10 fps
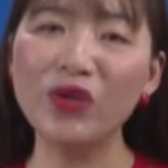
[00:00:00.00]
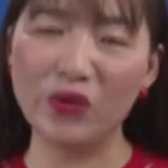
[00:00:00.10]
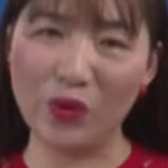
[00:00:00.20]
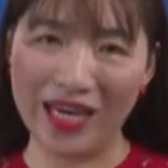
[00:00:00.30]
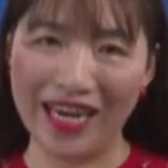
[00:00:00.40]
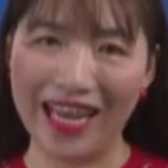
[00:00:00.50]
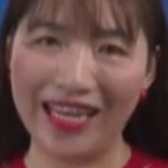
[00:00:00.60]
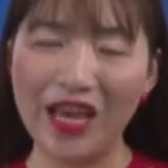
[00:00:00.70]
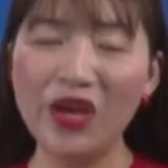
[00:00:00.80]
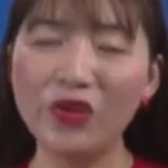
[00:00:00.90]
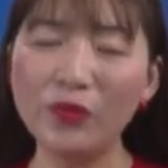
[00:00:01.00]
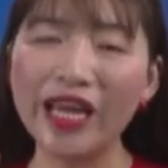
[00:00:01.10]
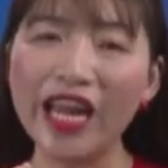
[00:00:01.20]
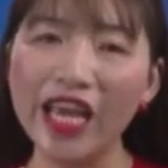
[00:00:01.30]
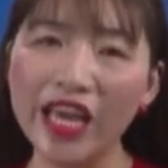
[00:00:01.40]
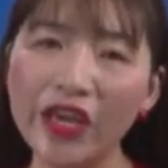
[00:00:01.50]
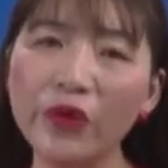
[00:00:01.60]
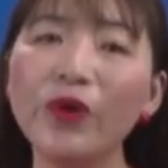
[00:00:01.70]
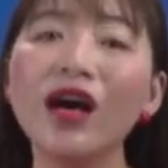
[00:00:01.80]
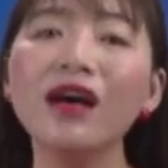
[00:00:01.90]
chuyện cuộc đời này, chúng ta đã
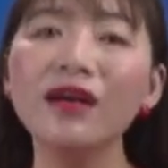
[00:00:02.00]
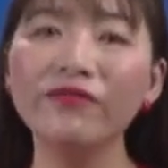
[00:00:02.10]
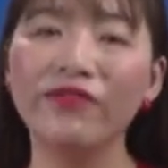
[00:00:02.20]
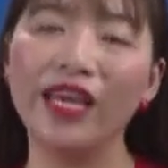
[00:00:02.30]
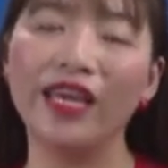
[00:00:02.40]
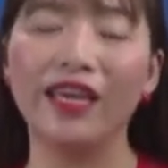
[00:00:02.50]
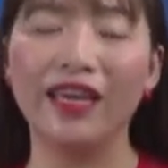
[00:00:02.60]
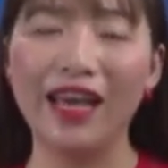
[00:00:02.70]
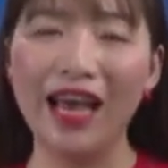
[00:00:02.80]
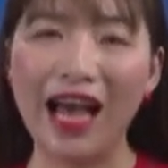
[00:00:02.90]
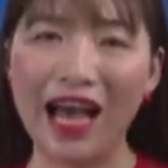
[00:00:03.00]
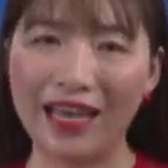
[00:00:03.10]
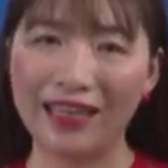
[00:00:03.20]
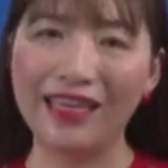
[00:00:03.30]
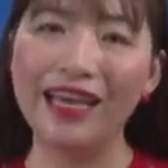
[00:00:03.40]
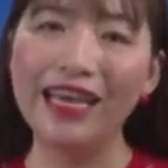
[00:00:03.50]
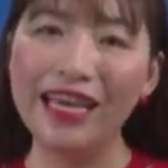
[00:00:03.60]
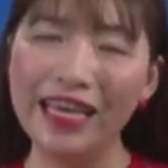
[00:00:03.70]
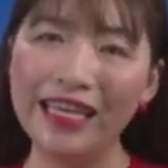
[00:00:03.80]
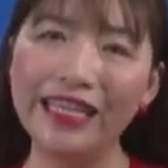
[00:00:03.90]
hiểu hơn về à,
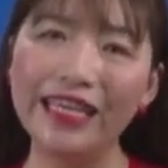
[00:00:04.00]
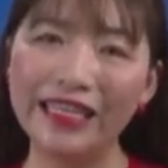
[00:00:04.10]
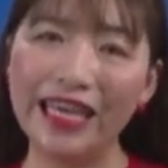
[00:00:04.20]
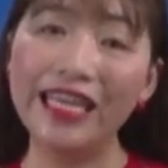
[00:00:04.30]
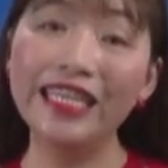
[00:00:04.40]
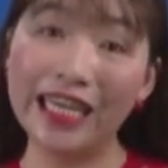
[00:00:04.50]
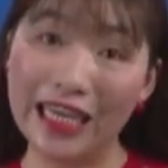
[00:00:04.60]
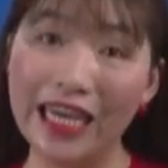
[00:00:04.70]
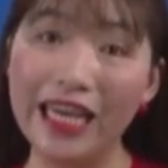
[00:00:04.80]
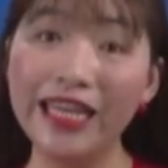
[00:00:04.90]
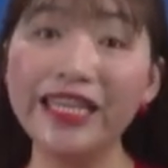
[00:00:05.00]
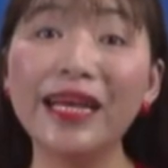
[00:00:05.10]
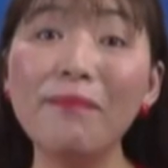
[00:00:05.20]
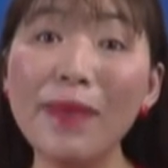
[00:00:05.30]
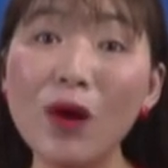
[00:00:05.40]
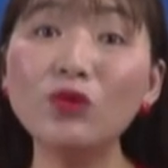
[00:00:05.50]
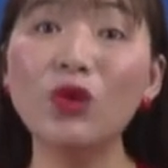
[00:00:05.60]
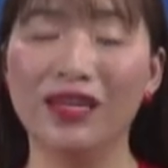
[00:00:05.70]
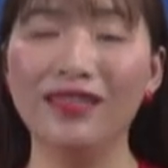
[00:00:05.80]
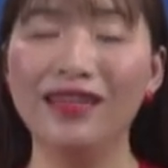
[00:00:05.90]
những cái nghịch lý, những cái mâu
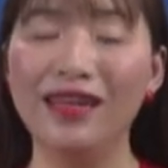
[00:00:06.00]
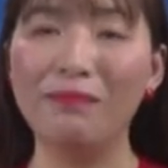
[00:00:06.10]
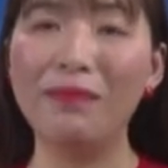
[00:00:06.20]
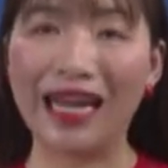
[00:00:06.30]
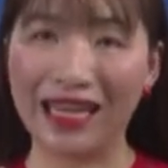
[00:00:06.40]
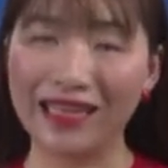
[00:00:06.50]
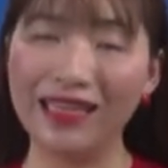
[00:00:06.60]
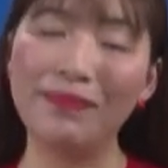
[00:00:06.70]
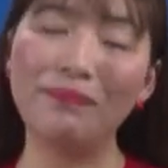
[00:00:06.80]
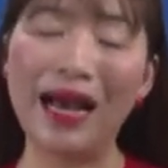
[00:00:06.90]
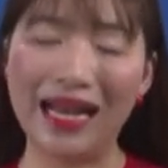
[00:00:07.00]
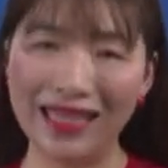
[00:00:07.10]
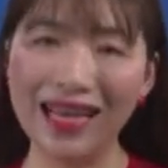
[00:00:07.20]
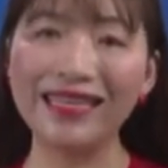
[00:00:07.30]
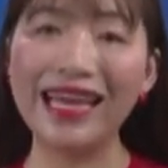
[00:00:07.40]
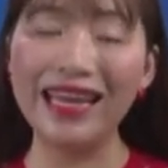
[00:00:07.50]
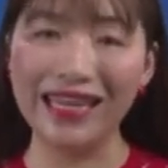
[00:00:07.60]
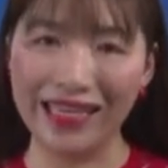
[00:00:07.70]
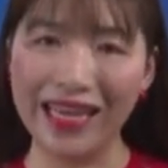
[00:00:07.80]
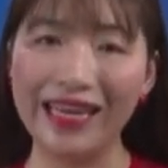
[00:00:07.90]
thuẫn mà bản thân gia
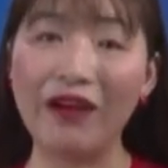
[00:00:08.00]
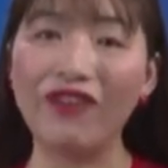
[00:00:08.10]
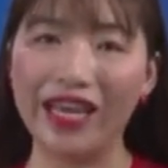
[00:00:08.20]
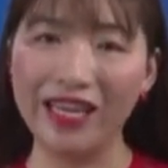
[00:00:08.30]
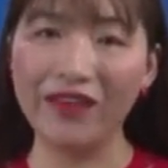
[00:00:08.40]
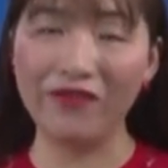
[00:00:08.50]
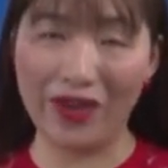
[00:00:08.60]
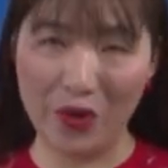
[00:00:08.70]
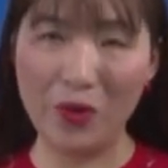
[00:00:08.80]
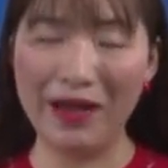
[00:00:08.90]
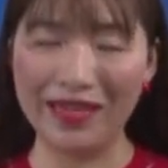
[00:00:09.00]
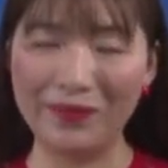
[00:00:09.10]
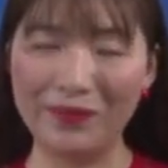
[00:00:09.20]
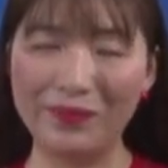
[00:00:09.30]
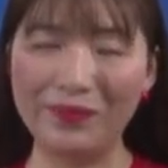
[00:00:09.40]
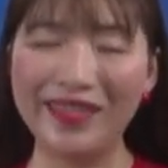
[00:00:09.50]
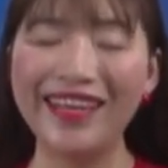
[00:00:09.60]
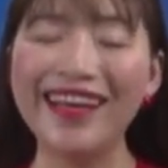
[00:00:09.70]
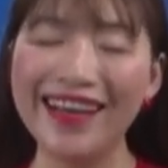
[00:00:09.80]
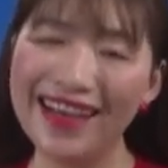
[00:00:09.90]
đình chị đã phải phải đối mặt.
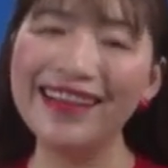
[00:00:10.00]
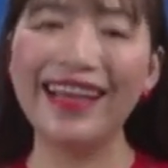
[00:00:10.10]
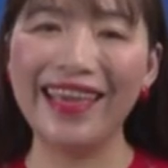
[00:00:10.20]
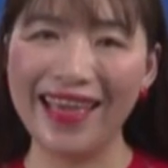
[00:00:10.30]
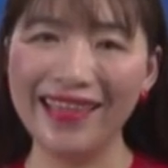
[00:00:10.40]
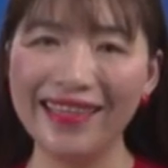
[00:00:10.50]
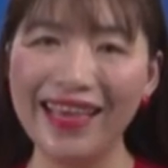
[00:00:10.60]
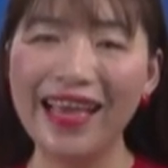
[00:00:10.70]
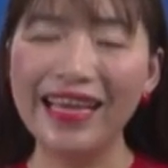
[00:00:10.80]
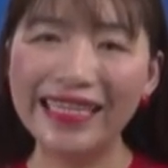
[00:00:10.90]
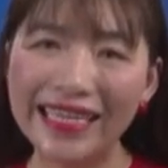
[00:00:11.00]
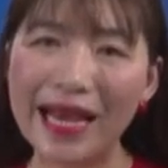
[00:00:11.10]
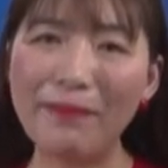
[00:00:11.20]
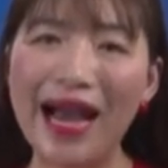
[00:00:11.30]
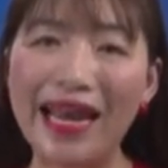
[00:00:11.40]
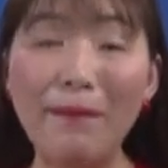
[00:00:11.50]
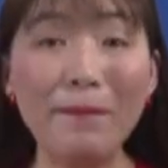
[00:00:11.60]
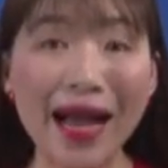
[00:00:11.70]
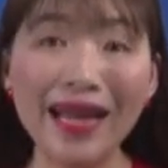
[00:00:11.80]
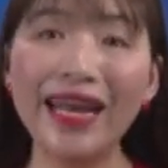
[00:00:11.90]
Hơn ai hết, người đàn bà đã
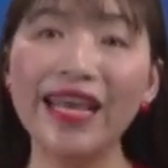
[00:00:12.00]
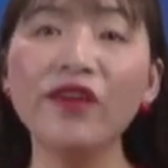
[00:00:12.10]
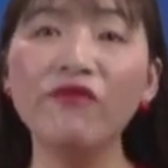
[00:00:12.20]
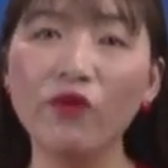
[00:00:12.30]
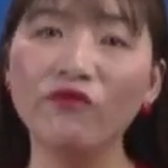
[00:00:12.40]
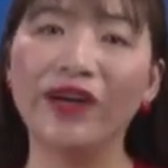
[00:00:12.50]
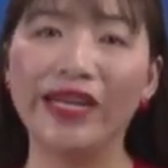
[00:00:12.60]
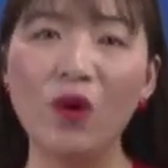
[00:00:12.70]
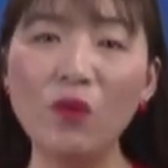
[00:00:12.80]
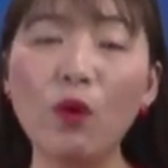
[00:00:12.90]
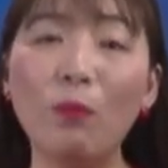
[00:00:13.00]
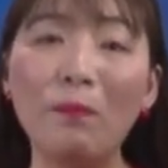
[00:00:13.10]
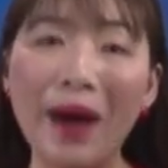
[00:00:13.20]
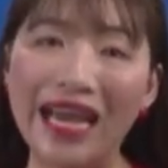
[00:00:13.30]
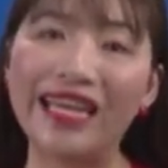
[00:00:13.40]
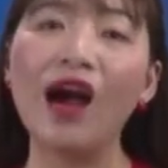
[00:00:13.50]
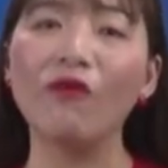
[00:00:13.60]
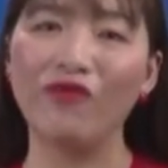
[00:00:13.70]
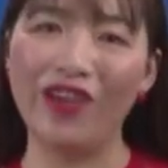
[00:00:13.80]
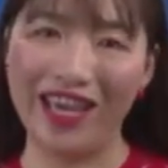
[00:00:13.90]
mang đến cho Phùng và Đậu một bài
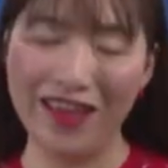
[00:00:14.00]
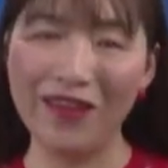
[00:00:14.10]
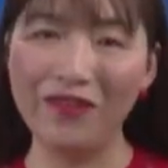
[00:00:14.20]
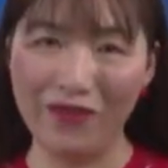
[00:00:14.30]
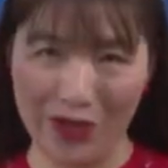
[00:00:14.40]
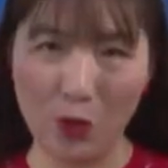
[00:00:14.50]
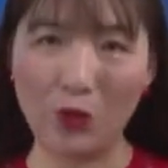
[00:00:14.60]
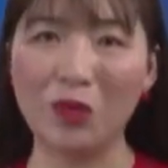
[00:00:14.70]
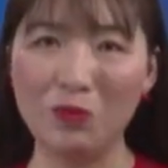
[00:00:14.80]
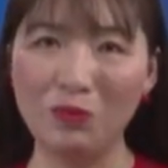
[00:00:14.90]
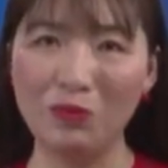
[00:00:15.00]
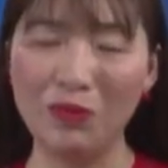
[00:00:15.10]
học về về cuộc sống.